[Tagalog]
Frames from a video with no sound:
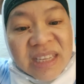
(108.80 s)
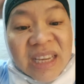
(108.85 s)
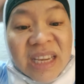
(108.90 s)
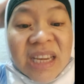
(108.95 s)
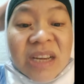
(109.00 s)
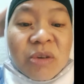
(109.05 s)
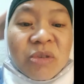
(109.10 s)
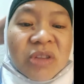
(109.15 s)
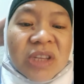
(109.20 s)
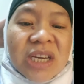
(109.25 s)

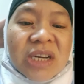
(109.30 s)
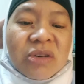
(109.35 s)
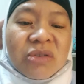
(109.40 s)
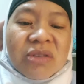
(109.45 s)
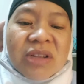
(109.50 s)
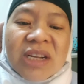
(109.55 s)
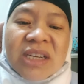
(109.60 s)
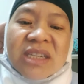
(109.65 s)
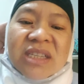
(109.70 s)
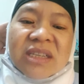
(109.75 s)

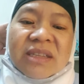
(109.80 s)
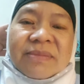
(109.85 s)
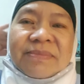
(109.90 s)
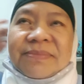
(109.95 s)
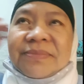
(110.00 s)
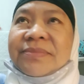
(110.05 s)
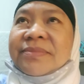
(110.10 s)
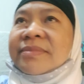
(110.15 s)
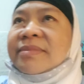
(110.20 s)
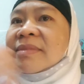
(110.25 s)
iikot-ikot lang siya.
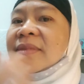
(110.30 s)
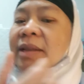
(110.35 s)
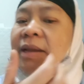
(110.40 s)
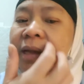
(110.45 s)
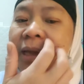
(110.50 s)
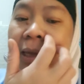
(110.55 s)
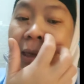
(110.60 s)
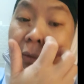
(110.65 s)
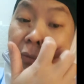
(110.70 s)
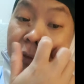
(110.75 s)

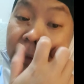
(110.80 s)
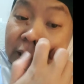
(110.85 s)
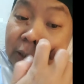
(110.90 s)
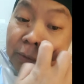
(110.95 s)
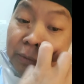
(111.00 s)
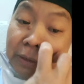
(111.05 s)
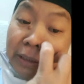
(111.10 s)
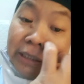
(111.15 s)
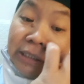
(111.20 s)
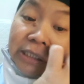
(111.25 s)

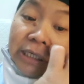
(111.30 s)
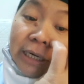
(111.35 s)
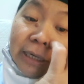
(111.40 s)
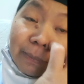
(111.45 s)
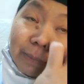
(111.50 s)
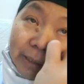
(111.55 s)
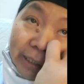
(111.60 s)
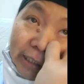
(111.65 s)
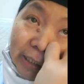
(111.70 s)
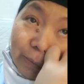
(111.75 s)
Ikot-ikot lang
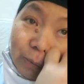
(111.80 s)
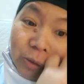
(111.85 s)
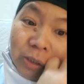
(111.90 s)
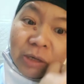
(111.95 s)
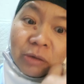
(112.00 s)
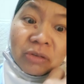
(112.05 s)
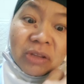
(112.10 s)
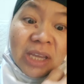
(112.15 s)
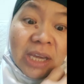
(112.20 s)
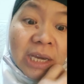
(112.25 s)
siya.
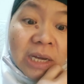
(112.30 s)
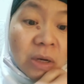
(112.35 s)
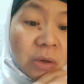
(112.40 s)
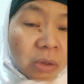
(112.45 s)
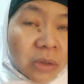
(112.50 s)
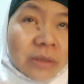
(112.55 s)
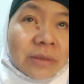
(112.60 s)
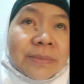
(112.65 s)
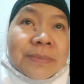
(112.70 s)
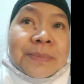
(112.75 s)
Pagkatapos
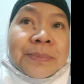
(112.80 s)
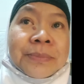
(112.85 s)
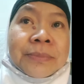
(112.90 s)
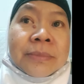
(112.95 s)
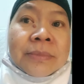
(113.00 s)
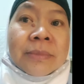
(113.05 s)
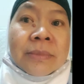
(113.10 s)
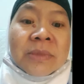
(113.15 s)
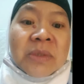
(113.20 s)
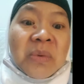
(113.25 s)
ikot-ikot,
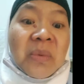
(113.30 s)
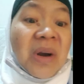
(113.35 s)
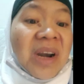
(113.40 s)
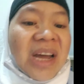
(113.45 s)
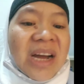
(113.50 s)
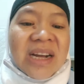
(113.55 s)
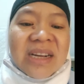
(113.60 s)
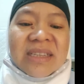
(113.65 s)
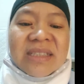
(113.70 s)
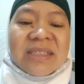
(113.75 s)

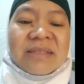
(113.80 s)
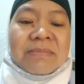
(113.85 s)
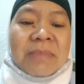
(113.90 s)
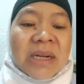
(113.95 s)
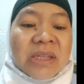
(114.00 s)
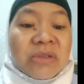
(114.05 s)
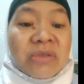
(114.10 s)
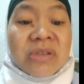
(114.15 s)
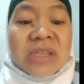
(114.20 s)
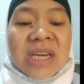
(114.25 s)
wala.
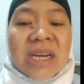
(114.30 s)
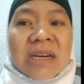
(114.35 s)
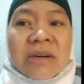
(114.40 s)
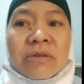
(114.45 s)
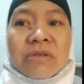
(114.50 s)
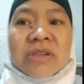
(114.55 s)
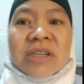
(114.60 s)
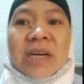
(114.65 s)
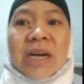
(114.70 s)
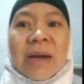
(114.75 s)
Back to
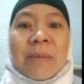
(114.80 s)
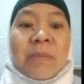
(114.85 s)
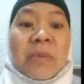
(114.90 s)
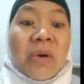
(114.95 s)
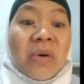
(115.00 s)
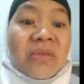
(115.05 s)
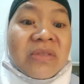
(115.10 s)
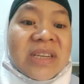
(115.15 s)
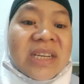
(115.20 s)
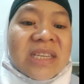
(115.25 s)
zero siya.
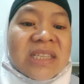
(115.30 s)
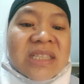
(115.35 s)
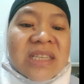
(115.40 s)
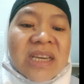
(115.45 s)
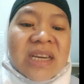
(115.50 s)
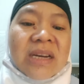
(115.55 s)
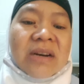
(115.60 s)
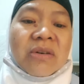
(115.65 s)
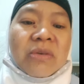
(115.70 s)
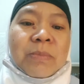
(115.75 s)
Uploading
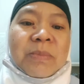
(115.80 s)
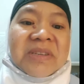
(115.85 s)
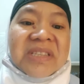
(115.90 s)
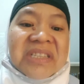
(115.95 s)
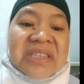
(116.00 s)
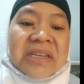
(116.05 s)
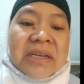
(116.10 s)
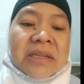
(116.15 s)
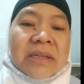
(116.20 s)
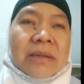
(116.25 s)
0%.
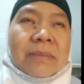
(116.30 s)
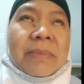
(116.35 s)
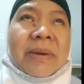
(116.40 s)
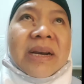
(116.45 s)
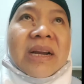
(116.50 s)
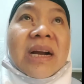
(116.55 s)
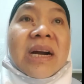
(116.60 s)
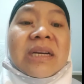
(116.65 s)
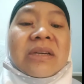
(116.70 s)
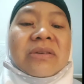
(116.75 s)

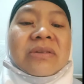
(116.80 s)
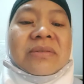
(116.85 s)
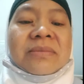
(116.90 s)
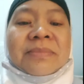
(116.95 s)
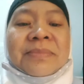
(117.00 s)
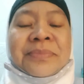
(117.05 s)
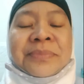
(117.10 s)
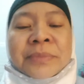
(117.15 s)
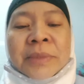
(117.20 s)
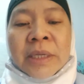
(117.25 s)
Parang ganun.
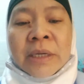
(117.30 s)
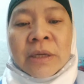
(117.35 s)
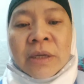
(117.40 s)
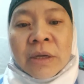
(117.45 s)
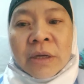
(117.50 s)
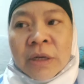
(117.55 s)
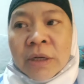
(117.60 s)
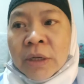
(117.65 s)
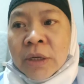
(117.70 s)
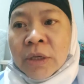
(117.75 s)

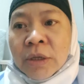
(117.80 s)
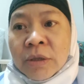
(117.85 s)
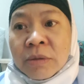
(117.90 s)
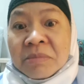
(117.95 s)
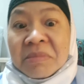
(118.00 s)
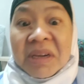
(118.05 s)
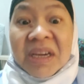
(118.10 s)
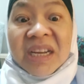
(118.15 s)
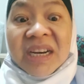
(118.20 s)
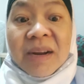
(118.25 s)

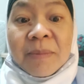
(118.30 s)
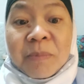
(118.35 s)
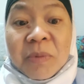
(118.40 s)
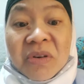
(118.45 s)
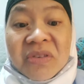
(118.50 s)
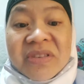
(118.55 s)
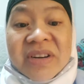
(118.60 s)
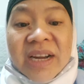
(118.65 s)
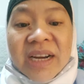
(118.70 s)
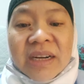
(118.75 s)
May
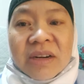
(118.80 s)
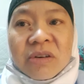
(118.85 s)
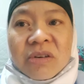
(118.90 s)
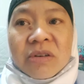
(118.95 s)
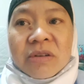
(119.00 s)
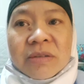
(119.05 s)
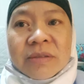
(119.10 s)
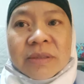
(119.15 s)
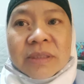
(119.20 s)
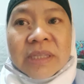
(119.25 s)
in-upload na
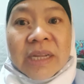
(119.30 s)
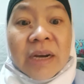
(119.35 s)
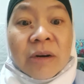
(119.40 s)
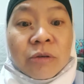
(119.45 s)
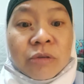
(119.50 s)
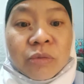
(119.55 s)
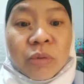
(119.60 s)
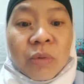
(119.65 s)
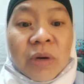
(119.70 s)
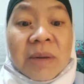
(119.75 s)
ako dahil
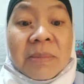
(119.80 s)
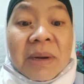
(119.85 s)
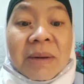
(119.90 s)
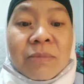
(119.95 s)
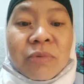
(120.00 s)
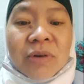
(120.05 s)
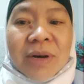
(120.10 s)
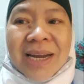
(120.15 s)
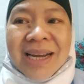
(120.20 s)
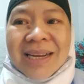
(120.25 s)
gusto ko nang
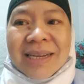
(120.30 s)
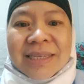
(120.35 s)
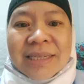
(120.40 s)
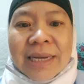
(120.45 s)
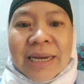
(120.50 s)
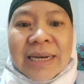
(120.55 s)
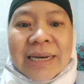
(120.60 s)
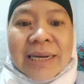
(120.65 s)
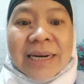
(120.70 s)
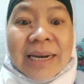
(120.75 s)
magbura.
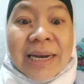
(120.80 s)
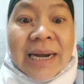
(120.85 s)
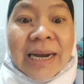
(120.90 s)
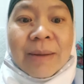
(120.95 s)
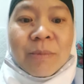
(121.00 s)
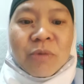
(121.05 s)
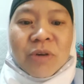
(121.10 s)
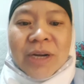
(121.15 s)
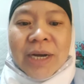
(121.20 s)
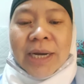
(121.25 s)
Dahil
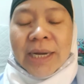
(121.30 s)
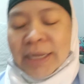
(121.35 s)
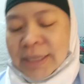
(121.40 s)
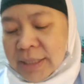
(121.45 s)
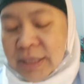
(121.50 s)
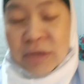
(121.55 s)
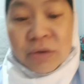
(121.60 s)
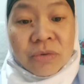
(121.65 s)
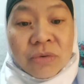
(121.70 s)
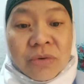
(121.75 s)
nagreklamo na nga
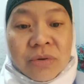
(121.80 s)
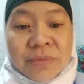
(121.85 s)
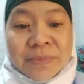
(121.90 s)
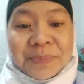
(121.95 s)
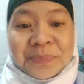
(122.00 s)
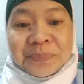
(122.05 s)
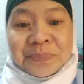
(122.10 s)
ang ano ko